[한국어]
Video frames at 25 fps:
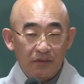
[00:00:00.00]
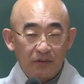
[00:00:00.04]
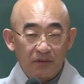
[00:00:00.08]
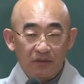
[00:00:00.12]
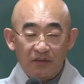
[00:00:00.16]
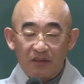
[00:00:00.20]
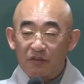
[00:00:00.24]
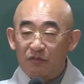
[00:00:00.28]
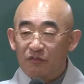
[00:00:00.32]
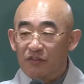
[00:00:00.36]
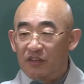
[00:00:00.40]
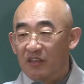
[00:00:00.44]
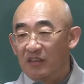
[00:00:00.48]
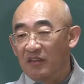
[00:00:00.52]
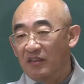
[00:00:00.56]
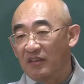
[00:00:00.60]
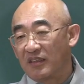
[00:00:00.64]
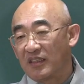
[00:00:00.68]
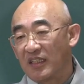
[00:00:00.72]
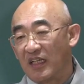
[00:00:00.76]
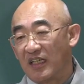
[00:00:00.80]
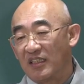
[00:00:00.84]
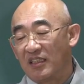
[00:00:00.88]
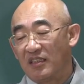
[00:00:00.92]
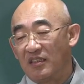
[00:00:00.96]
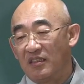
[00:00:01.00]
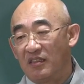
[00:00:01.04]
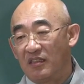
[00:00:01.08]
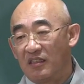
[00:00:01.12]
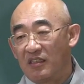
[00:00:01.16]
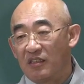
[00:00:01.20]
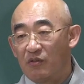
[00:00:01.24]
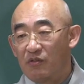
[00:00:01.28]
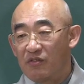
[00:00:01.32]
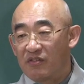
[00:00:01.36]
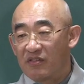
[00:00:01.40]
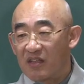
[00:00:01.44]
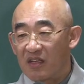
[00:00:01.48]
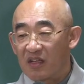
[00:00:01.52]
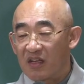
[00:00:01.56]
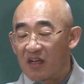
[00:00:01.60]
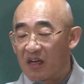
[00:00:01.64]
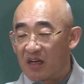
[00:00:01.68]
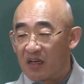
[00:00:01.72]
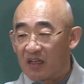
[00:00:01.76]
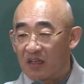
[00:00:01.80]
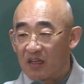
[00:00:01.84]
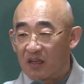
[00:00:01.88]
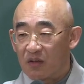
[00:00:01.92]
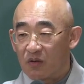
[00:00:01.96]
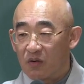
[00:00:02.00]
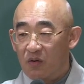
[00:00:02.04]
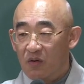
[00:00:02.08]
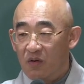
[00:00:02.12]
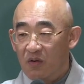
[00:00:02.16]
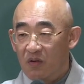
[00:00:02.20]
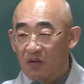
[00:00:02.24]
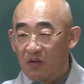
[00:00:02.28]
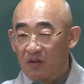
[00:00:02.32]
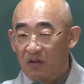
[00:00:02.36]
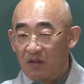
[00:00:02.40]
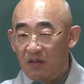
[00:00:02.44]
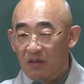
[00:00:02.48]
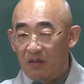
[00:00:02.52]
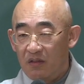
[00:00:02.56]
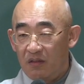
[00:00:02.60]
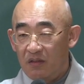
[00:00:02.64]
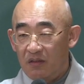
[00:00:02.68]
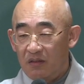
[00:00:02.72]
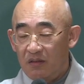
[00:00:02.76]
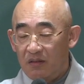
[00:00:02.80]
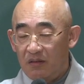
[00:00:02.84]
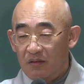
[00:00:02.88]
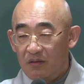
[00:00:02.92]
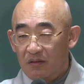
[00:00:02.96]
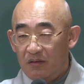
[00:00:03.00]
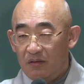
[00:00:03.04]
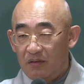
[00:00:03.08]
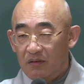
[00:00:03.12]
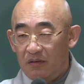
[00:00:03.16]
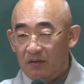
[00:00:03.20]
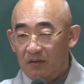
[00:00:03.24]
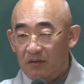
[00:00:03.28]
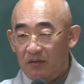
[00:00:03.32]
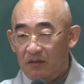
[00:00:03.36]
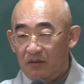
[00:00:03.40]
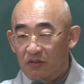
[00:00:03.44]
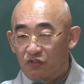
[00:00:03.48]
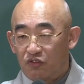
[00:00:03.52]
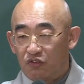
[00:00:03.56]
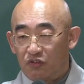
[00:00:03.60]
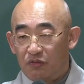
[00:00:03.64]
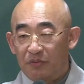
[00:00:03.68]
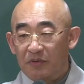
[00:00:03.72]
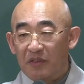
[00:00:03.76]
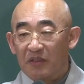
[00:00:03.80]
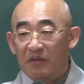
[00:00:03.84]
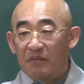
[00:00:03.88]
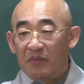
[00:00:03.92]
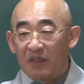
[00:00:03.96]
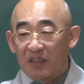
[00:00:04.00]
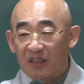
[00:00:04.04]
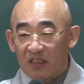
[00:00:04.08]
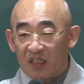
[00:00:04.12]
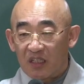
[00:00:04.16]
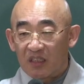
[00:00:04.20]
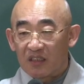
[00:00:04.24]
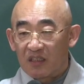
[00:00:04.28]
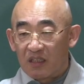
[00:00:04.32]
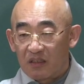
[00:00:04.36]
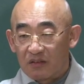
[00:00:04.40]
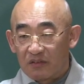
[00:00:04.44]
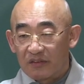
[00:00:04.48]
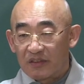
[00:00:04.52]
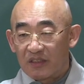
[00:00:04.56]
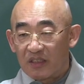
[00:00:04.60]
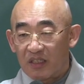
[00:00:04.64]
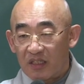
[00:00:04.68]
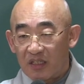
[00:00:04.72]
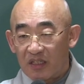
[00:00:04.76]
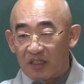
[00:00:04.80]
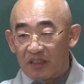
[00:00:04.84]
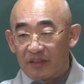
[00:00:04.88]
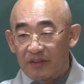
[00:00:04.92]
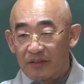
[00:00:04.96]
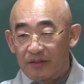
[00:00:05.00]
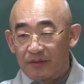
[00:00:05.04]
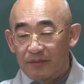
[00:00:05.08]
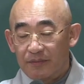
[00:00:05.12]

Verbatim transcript: 근데 우리는 자신을 키울 생각 안 하고 주변만 탓하고 살아요.